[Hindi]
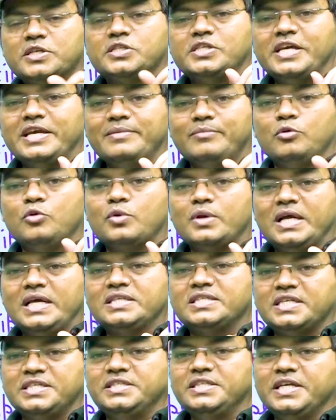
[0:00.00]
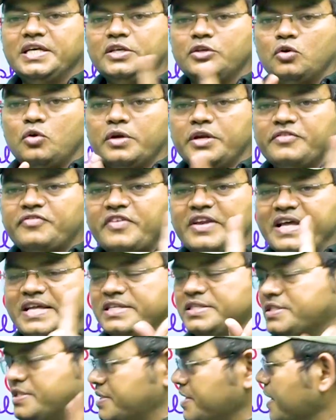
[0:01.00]
सेम होना चाहिए नो
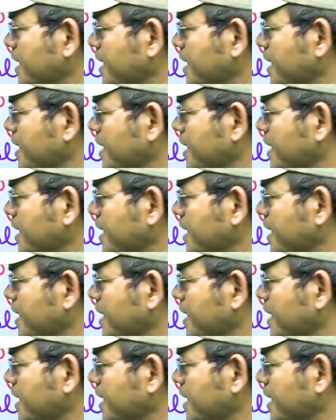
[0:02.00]
डिफरेंस